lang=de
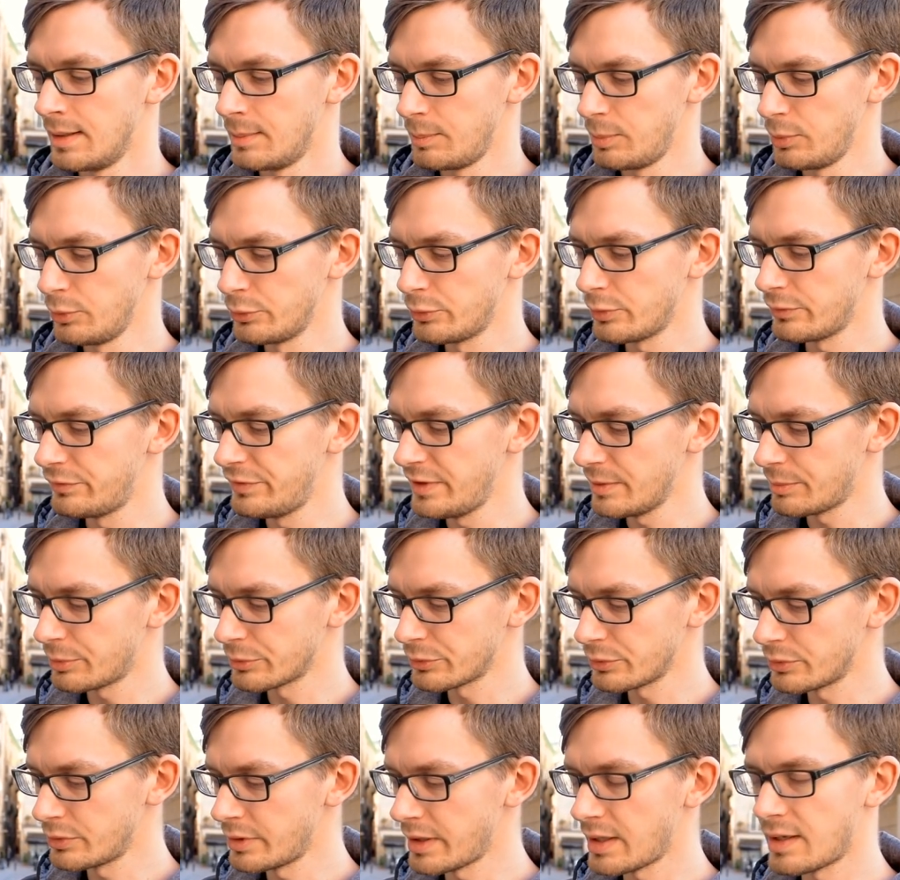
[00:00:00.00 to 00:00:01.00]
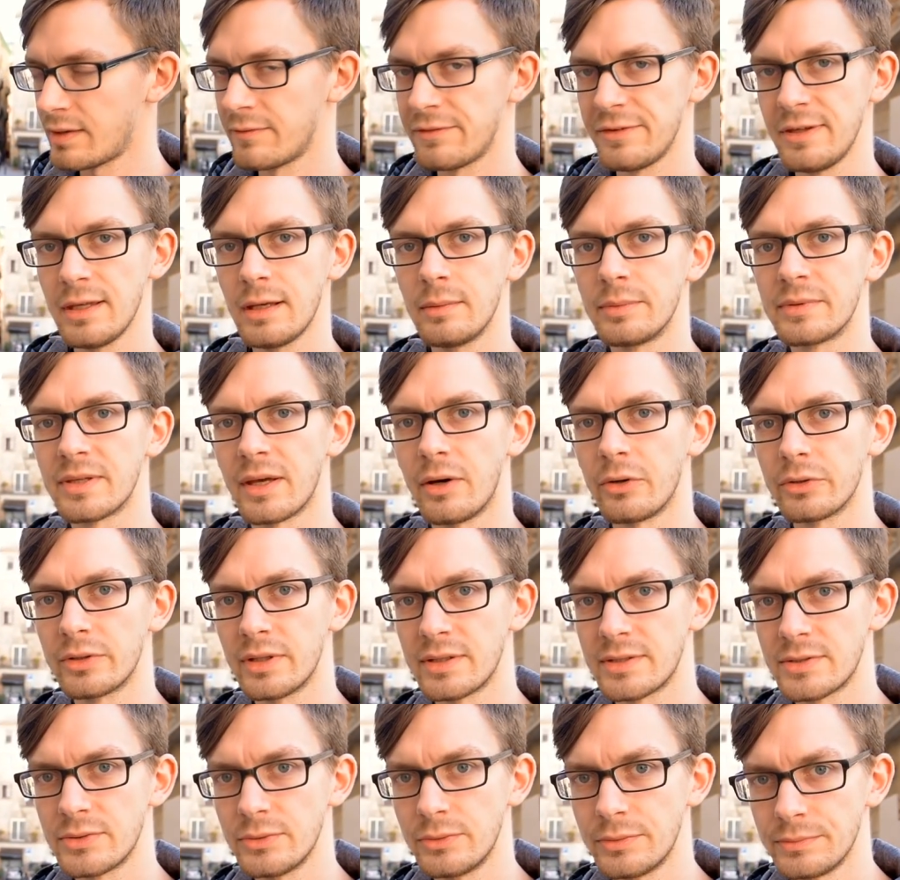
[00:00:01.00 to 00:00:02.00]
Bluetooth 4.0 und NFC gibt es auch
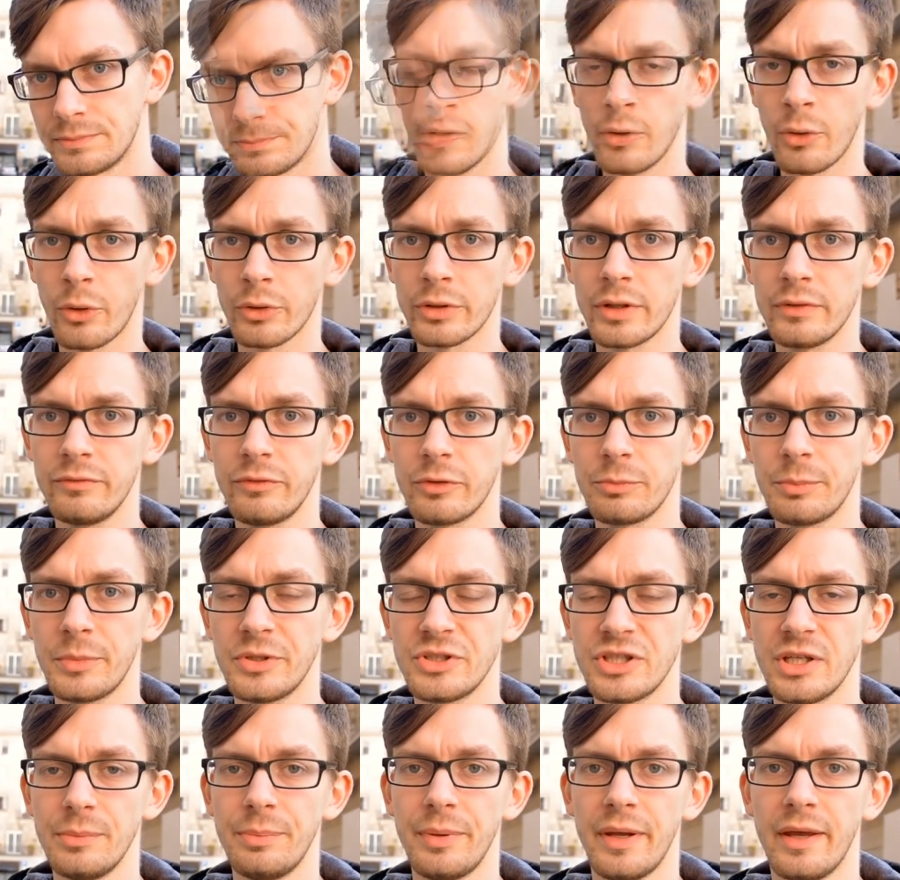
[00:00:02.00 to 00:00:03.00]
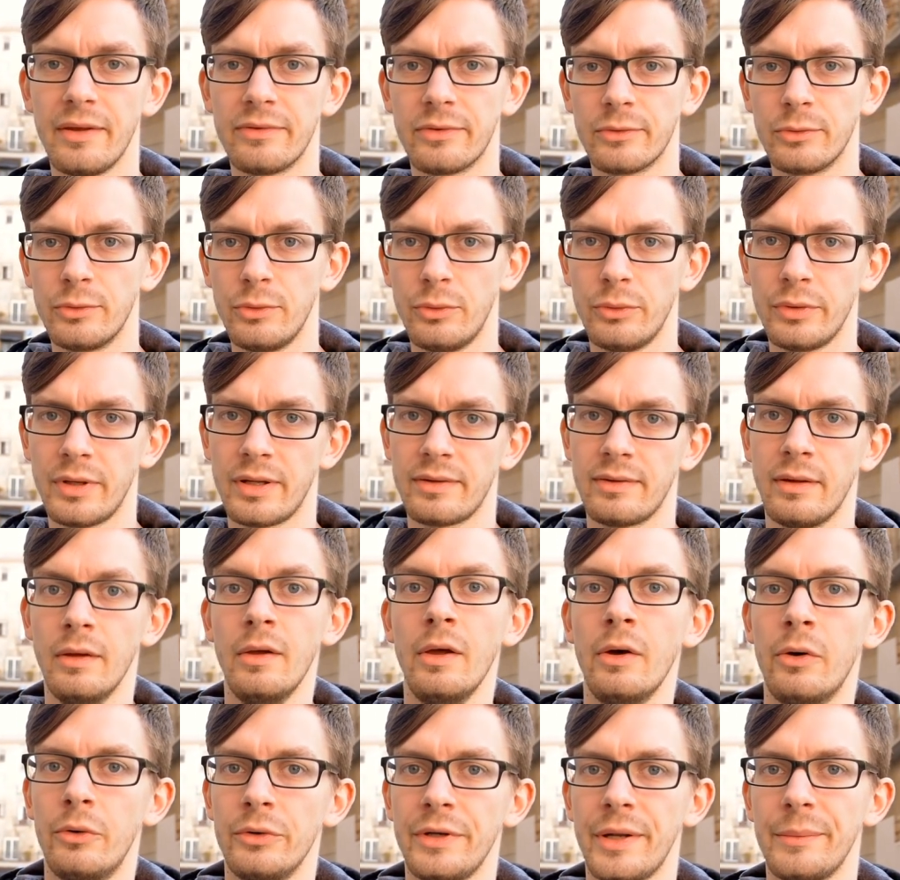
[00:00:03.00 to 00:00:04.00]
dazu. geordnet wird mit GPS und GLONASS
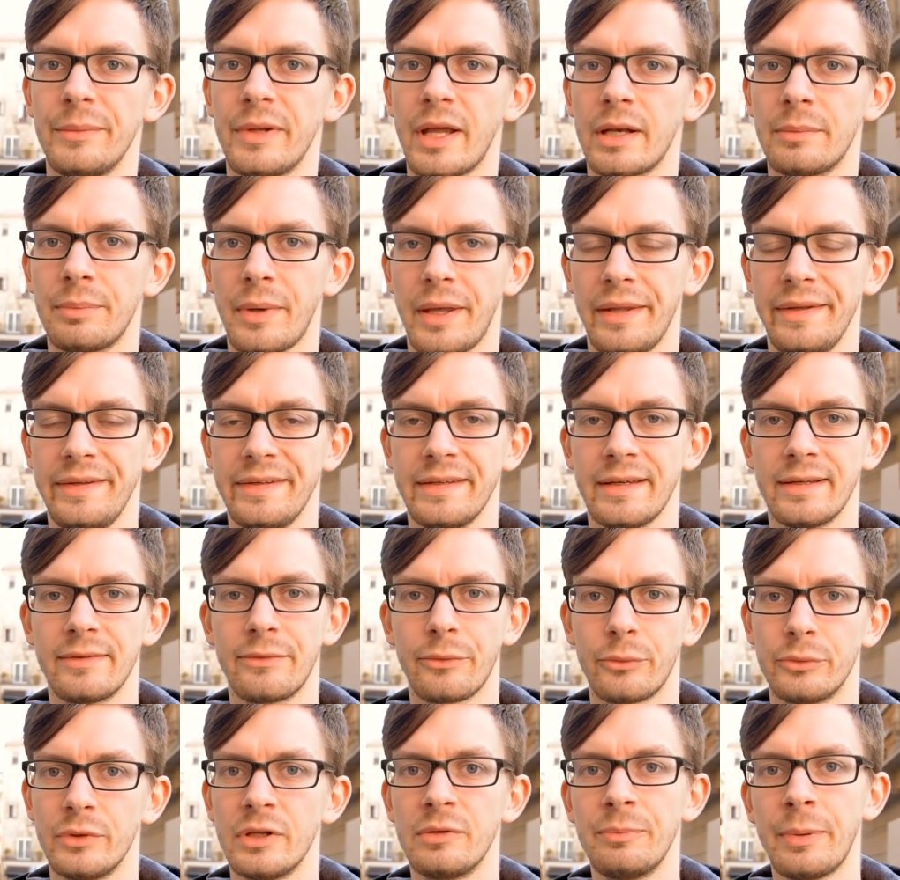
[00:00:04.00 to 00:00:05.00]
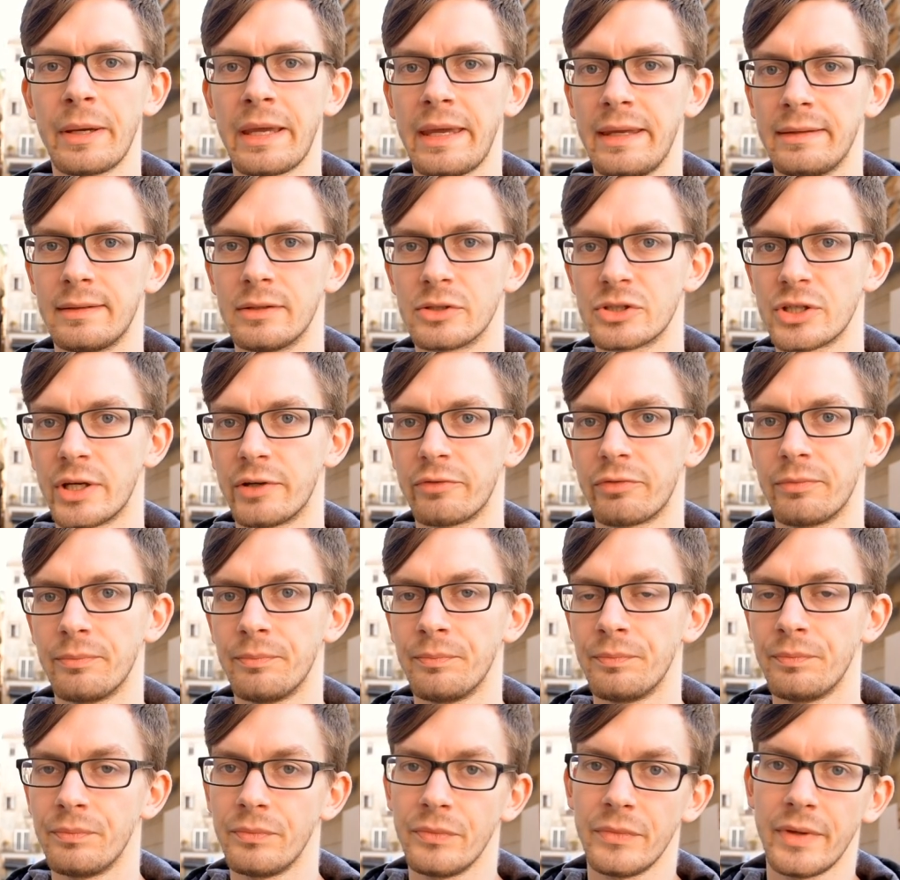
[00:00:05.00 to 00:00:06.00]
und damit hat man eigentlich ein ganz rundes Paket geschaffen.
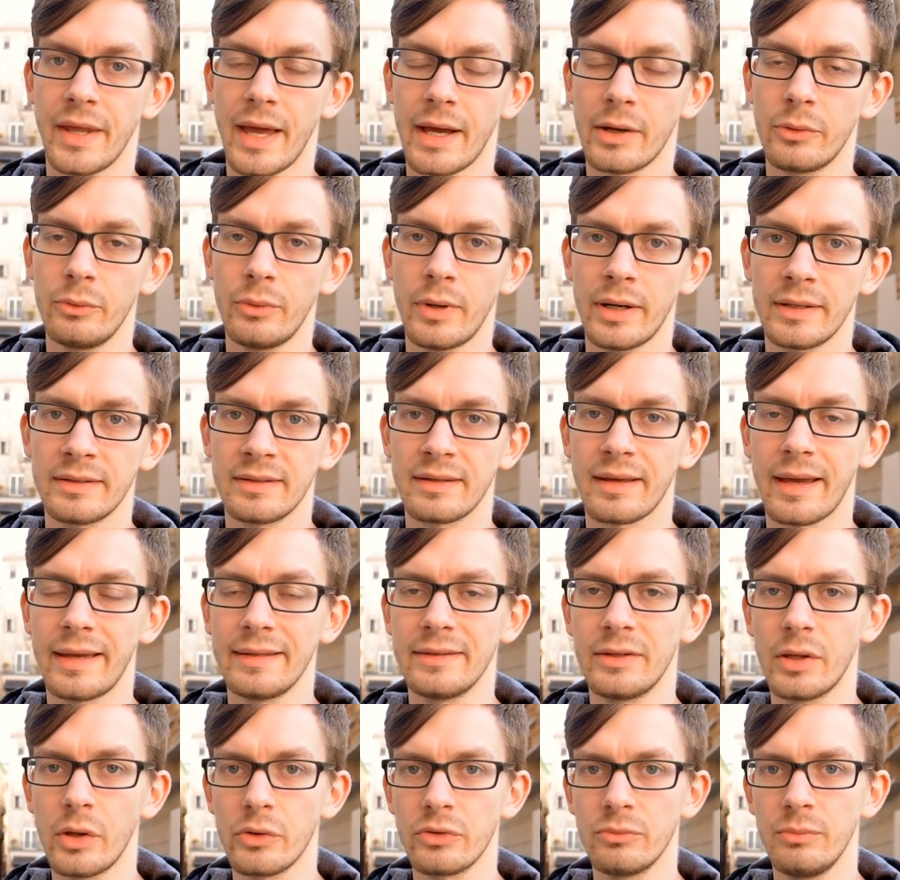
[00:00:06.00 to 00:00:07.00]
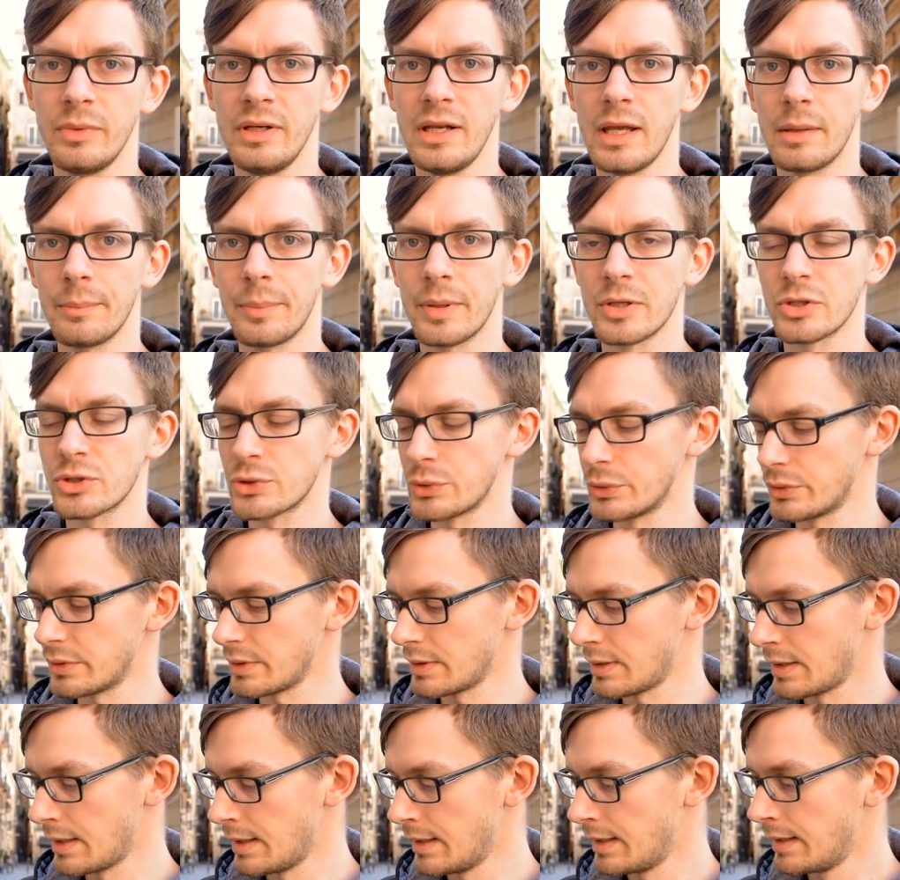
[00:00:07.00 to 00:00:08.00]
Der Akku hat 3000 mAh.